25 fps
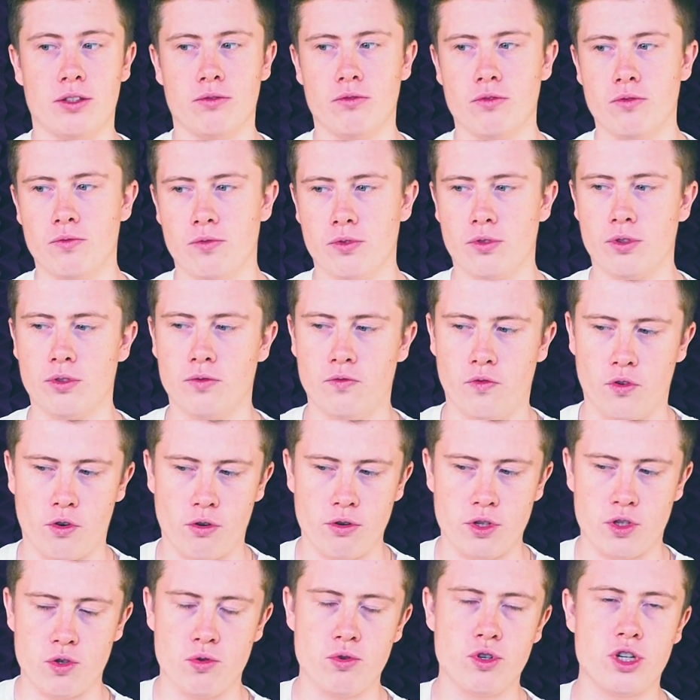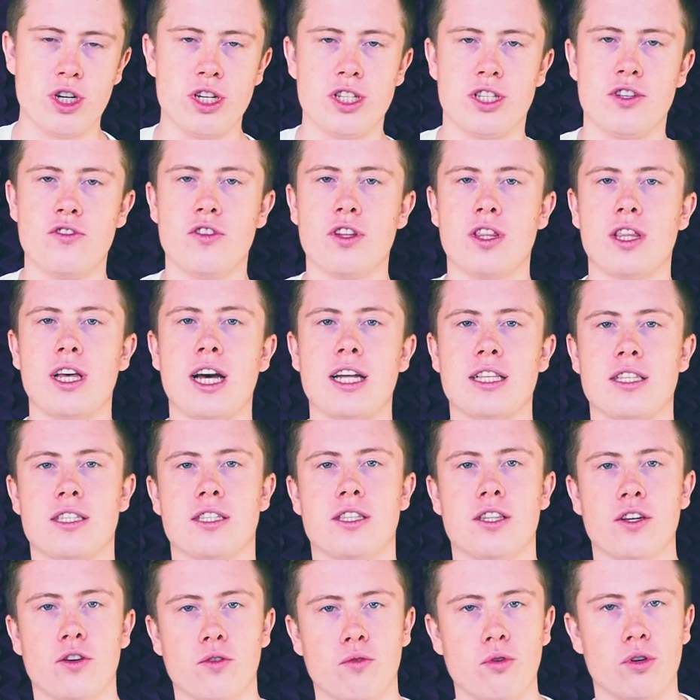Ну, вроде уже
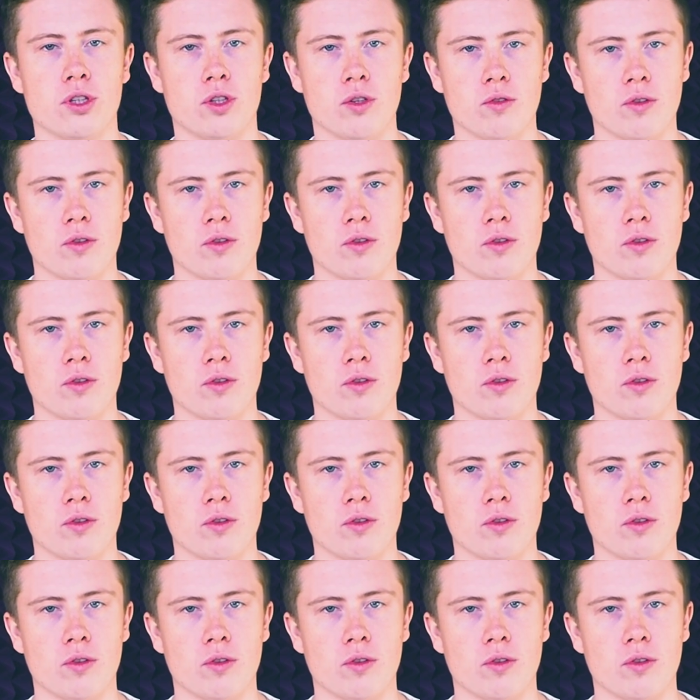19 год,